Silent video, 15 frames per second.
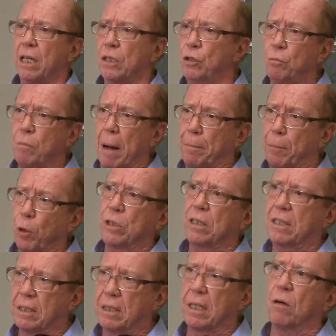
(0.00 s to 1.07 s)
de uma
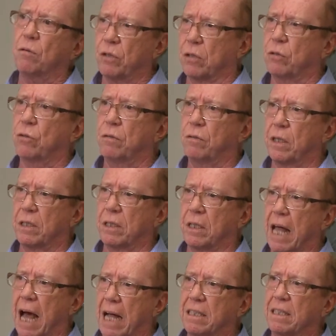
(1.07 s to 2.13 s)
posição das
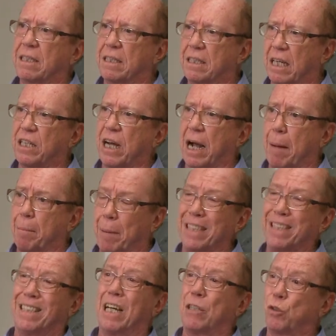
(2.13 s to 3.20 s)
universidades que seja
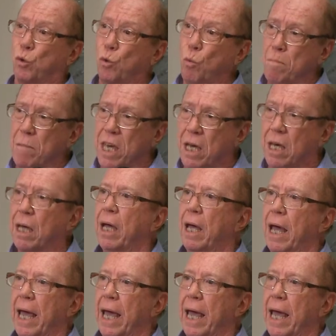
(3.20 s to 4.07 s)
capaz de assumir